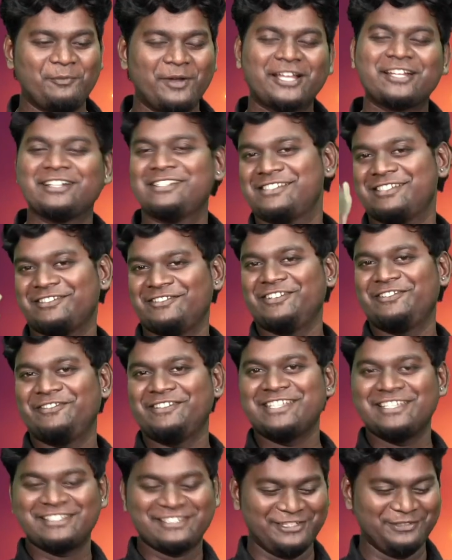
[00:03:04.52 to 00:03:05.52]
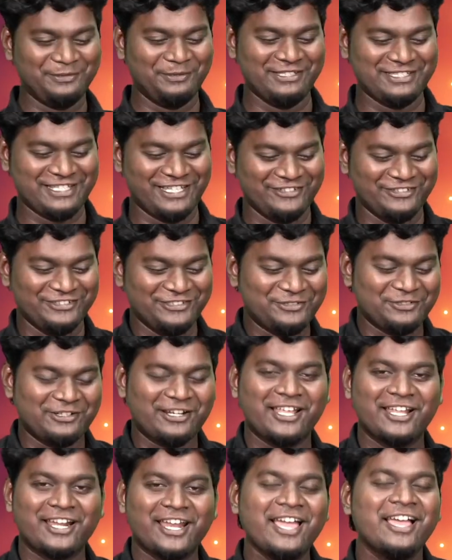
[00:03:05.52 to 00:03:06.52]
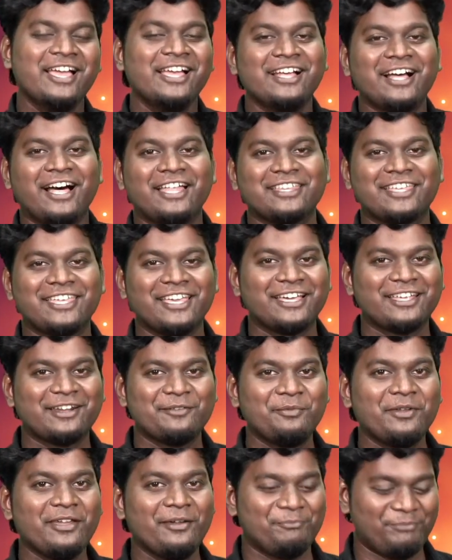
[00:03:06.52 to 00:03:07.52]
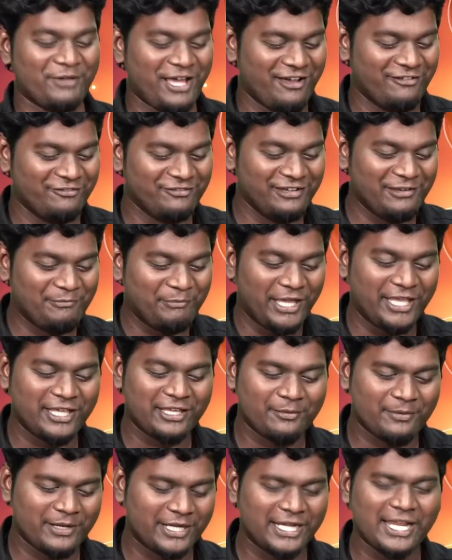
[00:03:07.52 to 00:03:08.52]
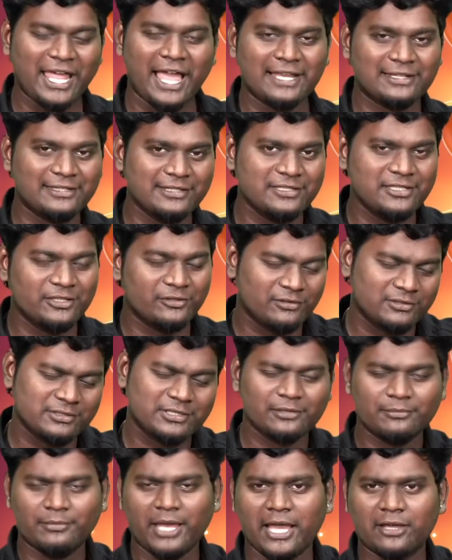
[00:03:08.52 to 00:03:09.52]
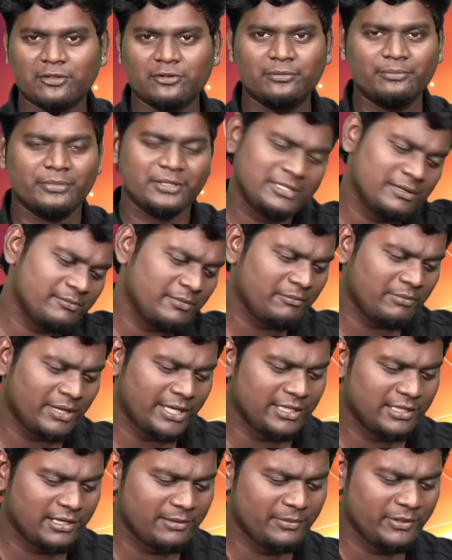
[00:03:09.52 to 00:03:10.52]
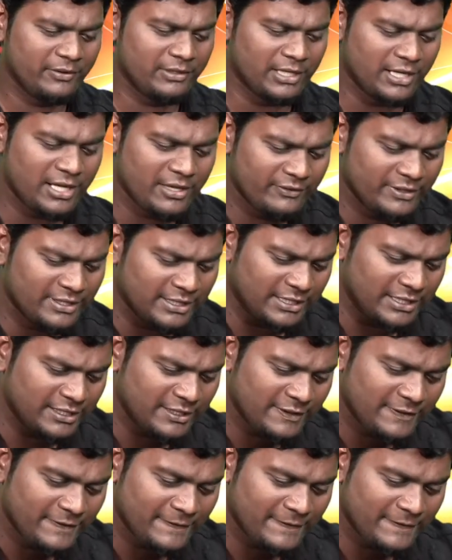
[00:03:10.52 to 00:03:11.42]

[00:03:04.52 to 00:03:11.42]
மக்கள் செல்வன் விஜய் சேதுபதி சார் வந்து சொல்கிறாரு அதை கேட்குறப்ப அப்பா உள்ள பயங்கரமாக இருக்குன்னா ஆக்ஷன் சீக்வன்ஸ் பேக்ரவுண்ட் பீச்சம்லாம் பயங்கரமாக நல்லாவே இருக்குது